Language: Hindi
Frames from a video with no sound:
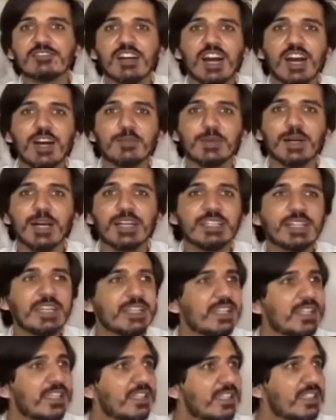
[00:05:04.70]
आप आ
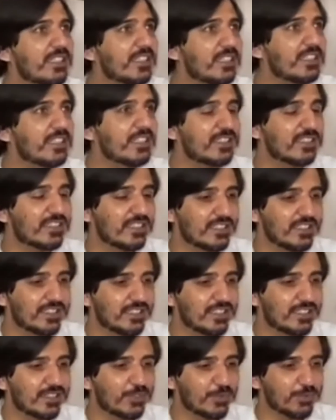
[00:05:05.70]
जाइए
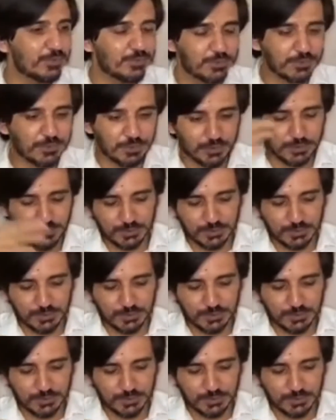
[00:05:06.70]
उनको